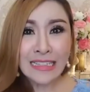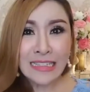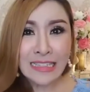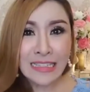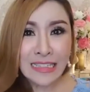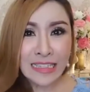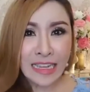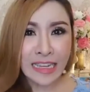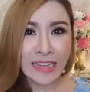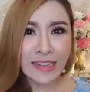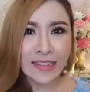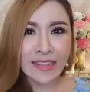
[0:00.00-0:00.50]

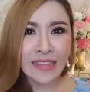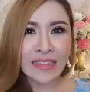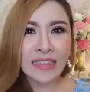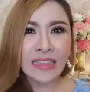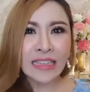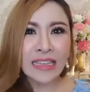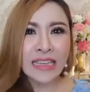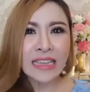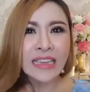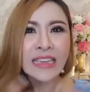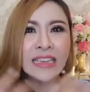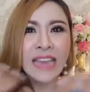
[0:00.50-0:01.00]
จิต
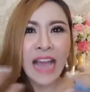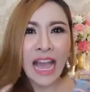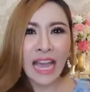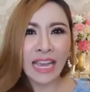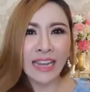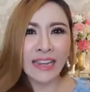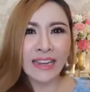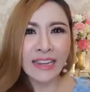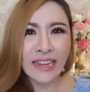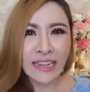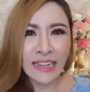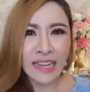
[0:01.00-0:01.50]
ที่ใหญ่
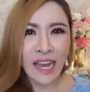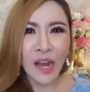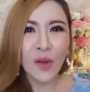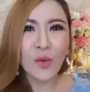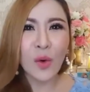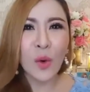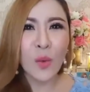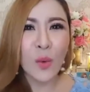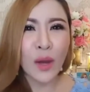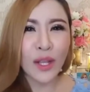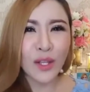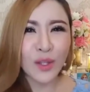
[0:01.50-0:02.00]
เหนือ
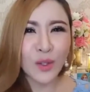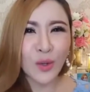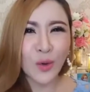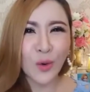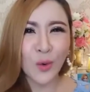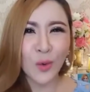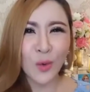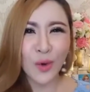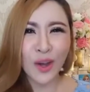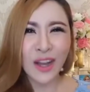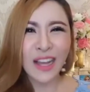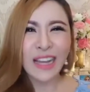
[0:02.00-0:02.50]
กว่าวัต
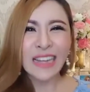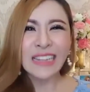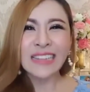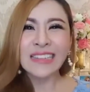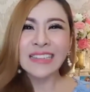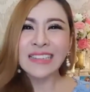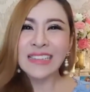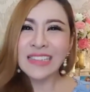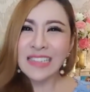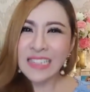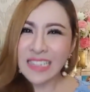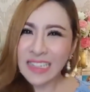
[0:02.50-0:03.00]
ถุ
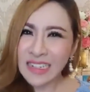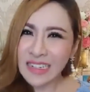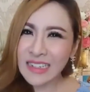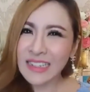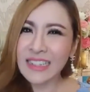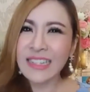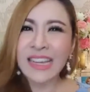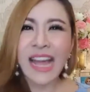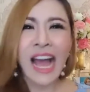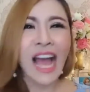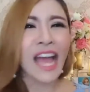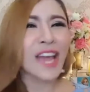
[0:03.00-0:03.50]
จึง
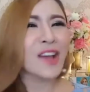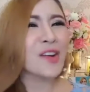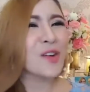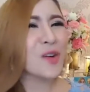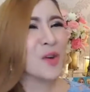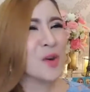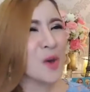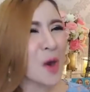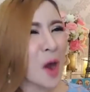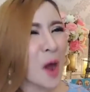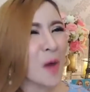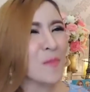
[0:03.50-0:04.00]
ได้
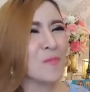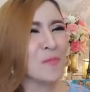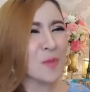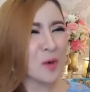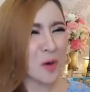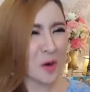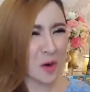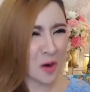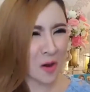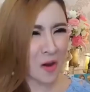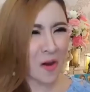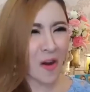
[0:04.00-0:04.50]
ครอบ
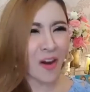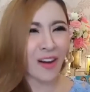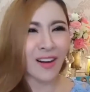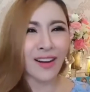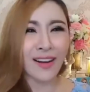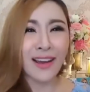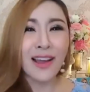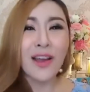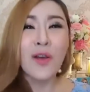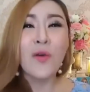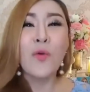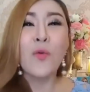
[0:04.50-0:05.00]
ครอง
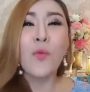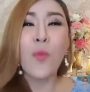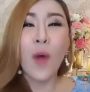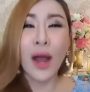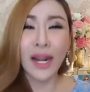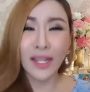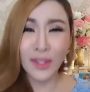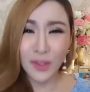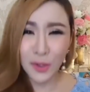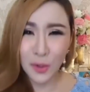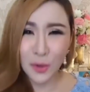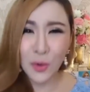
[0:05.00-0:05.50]

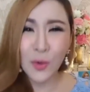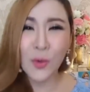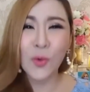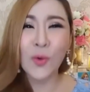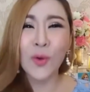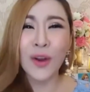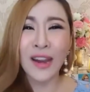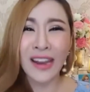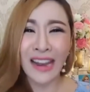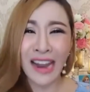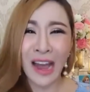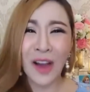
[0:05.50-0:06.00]
วัตถุ
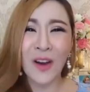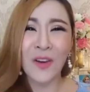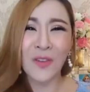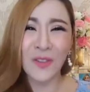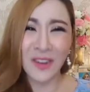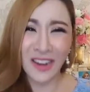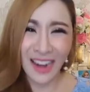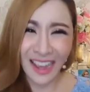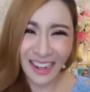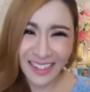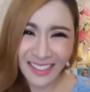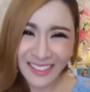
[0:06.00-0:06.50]
เหล่า
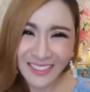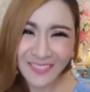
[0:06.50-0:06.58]
นั้น